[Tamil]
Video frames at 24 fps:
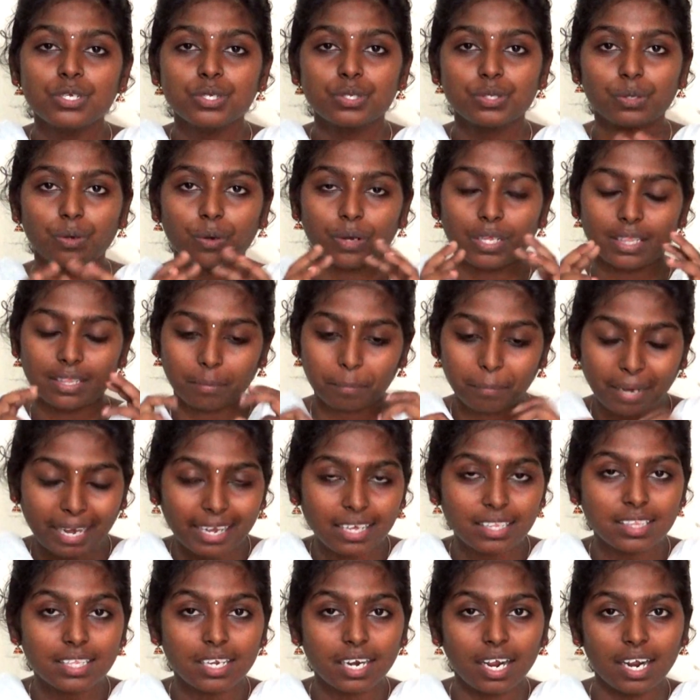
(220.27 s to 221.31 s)
ஸோ இந்த
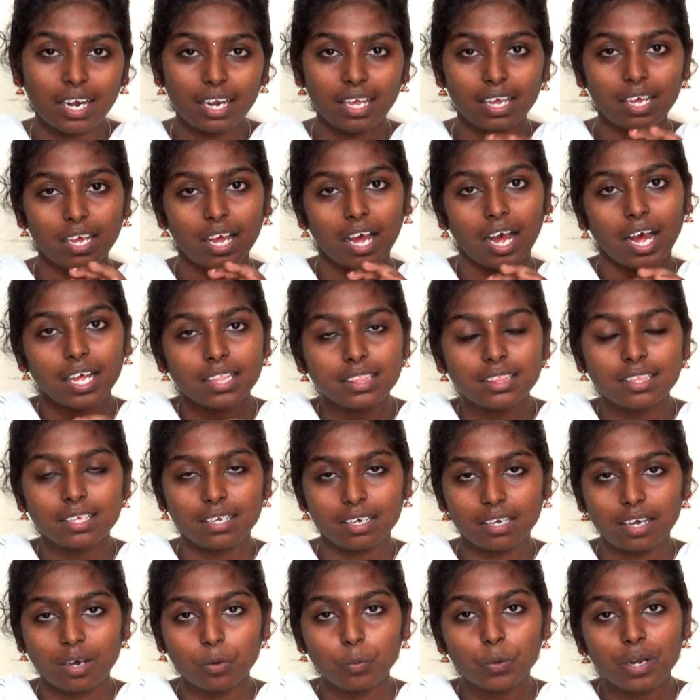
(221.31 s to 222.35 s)
பயத்தினால அந்த
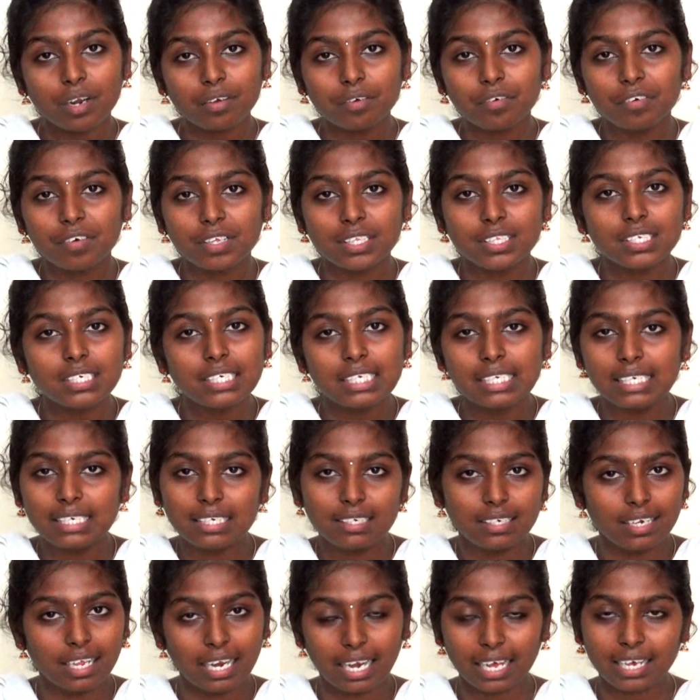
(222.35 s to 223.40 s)
உறவு வந்து
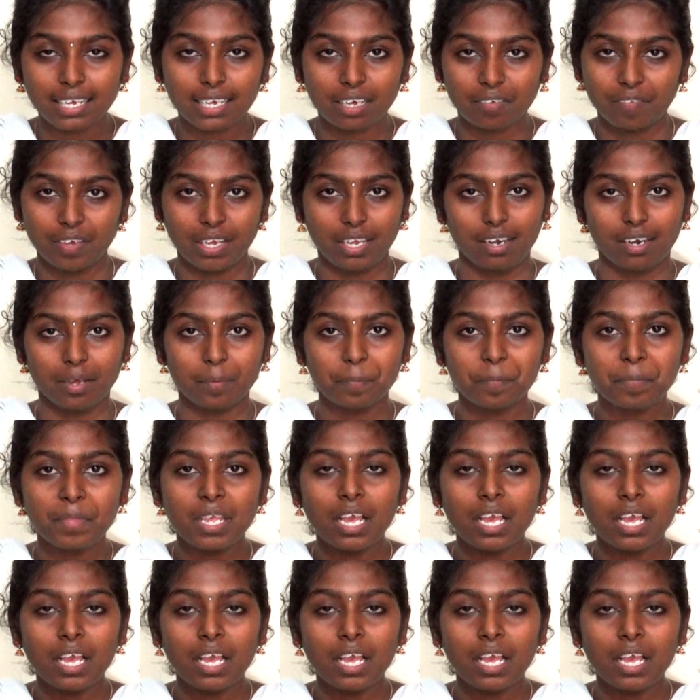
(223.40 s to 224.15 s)
நிலைக்கவே இல்லை